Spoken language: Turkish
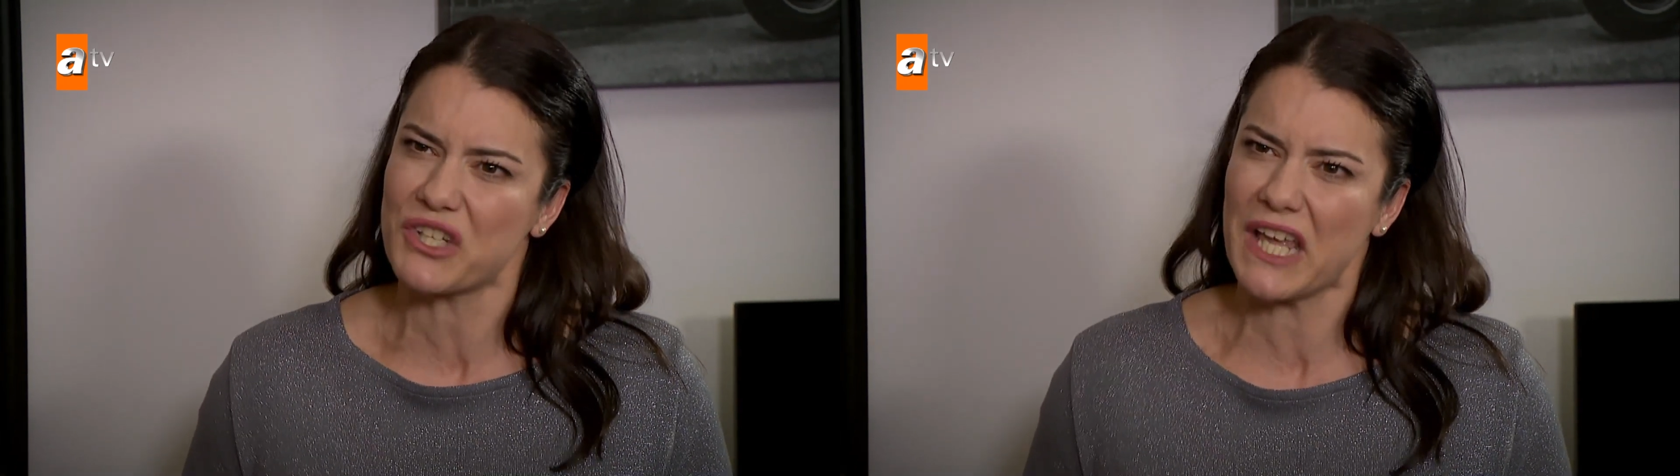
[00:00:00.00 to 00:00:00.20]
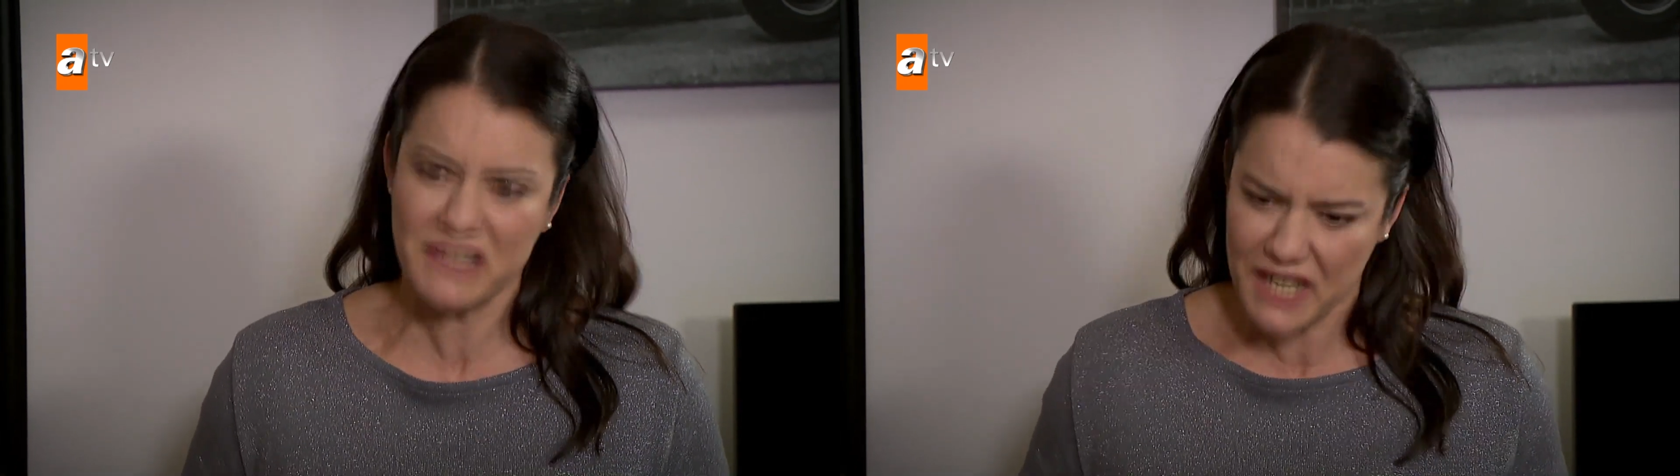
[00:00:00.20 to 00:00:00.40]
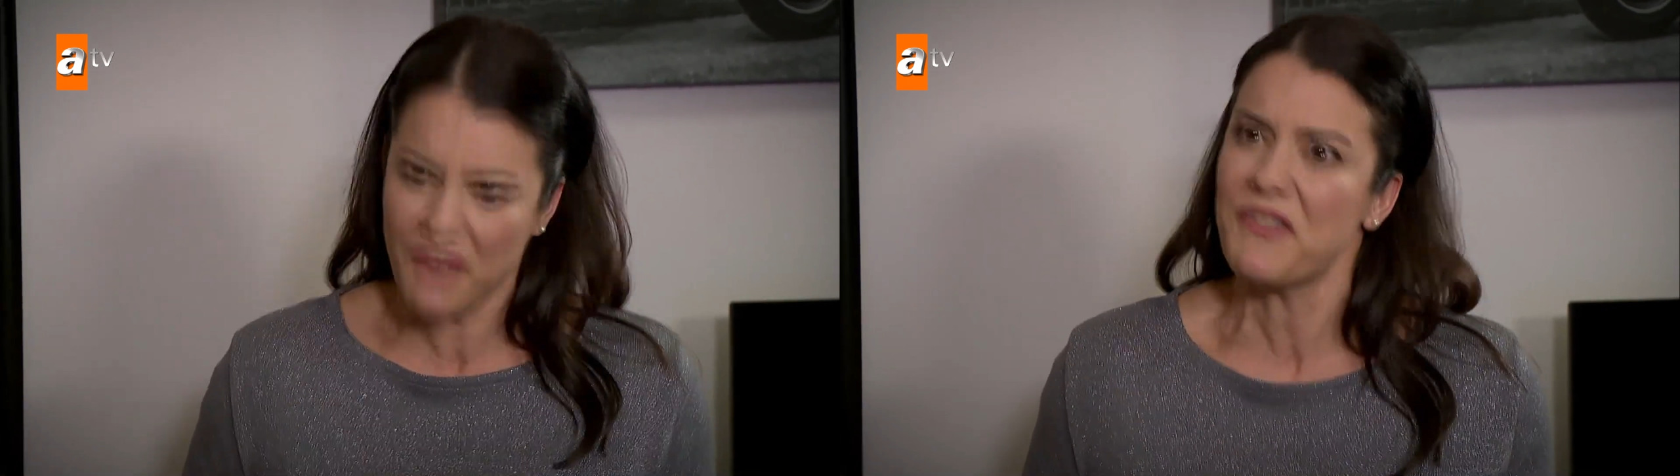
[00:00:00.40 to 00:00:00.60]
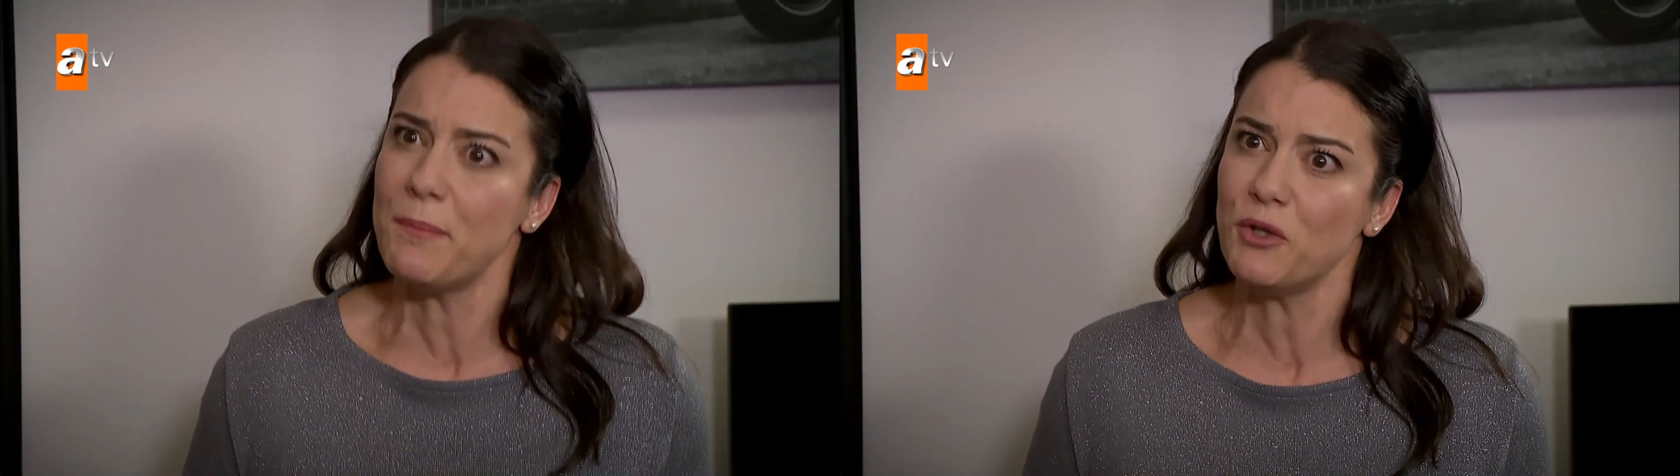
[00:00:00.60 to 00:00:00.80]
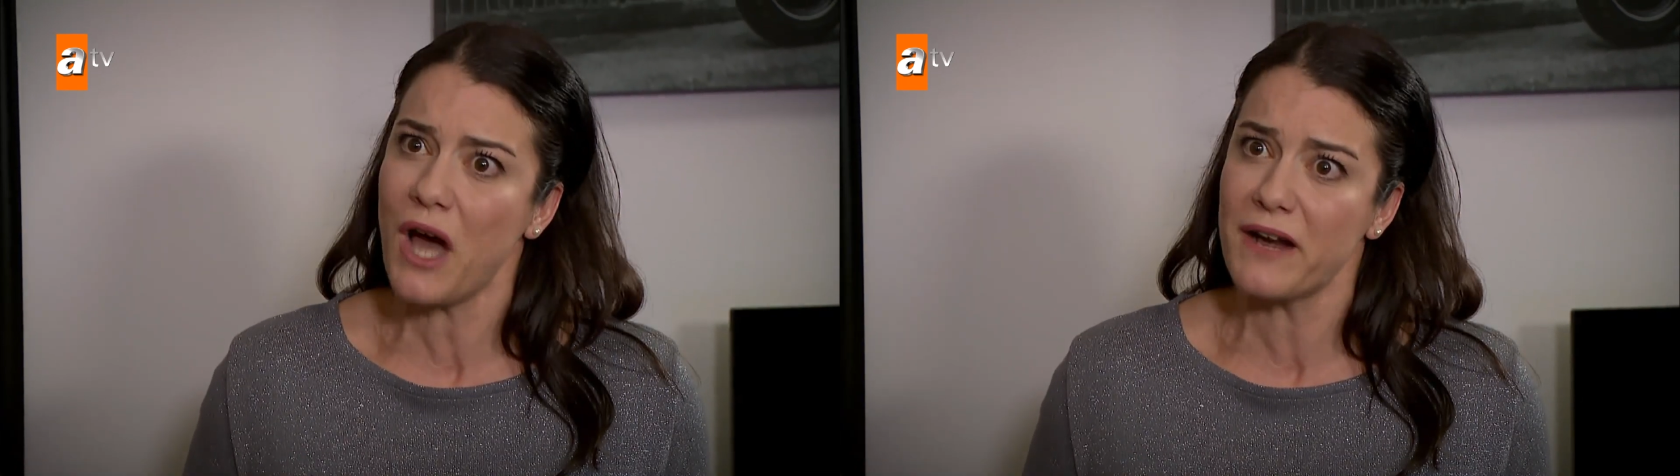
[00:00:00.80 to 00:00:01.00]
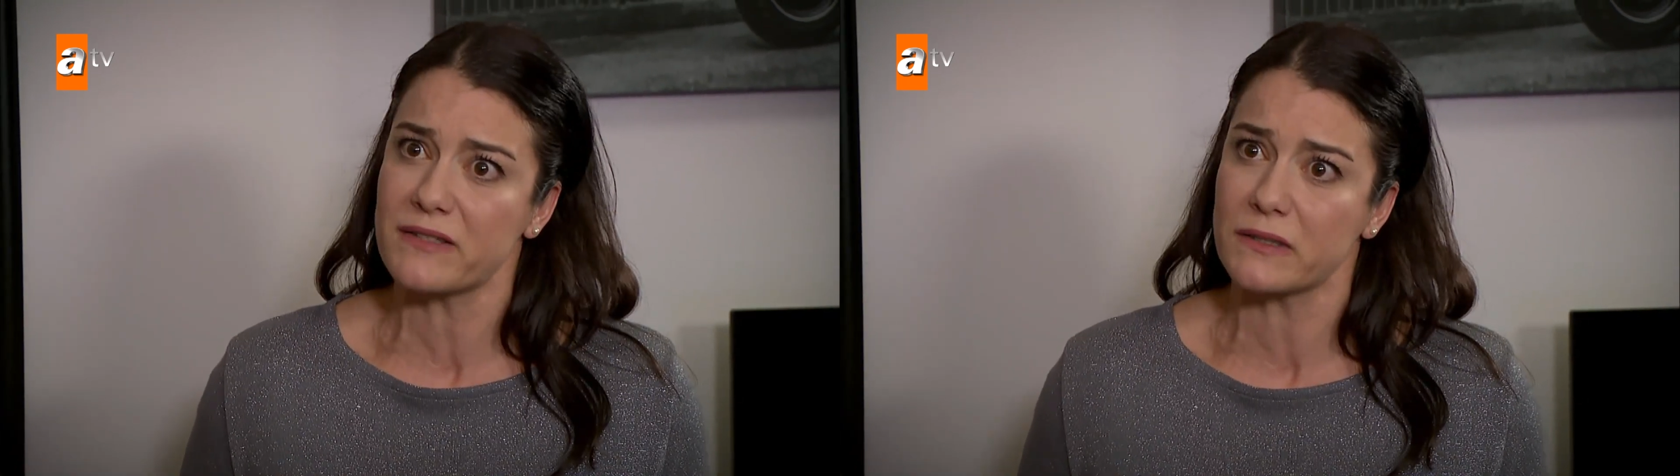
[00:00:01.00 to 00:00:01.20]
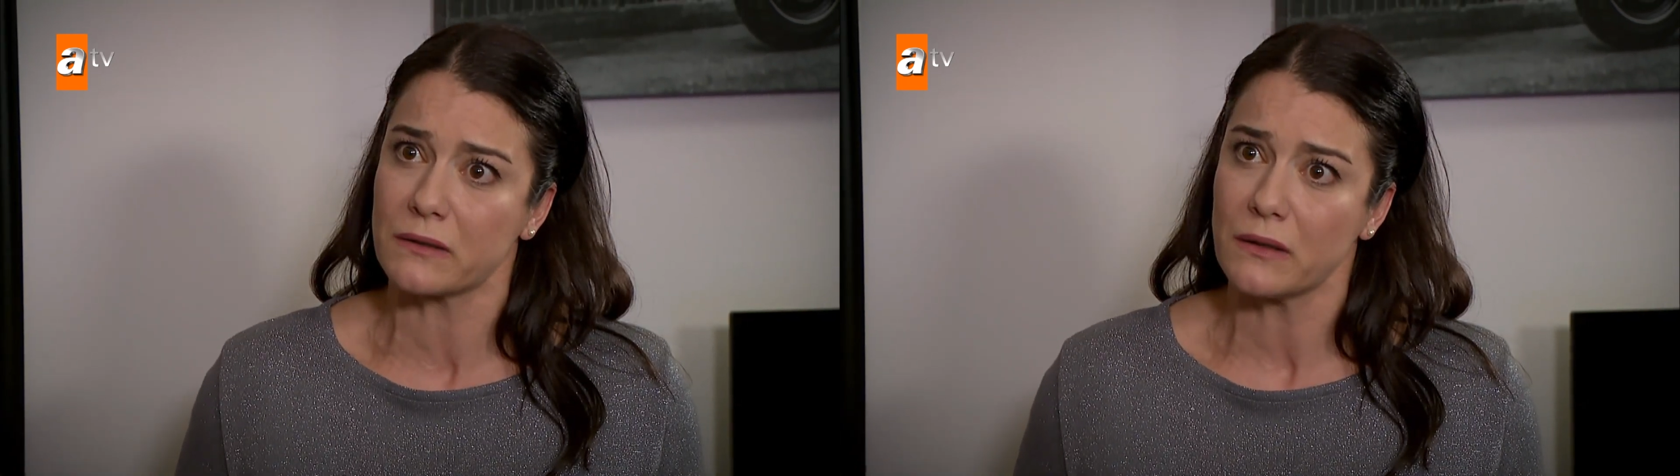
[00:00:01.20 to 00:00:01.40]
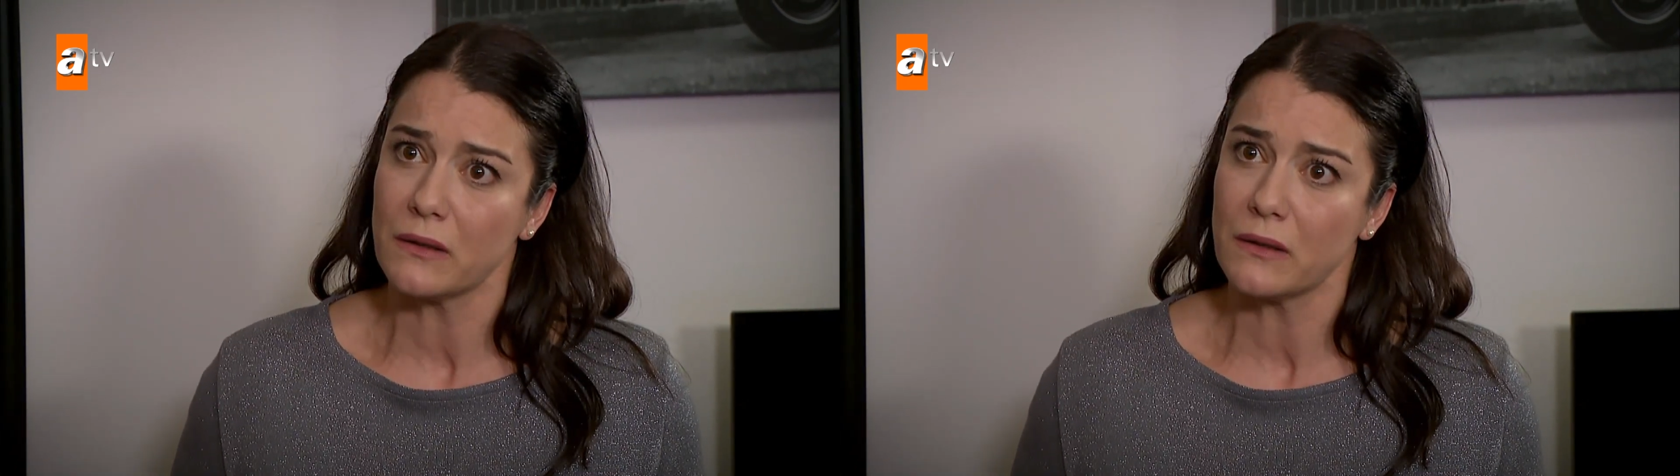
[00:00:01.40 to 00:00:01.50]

kendini anla bunu artık.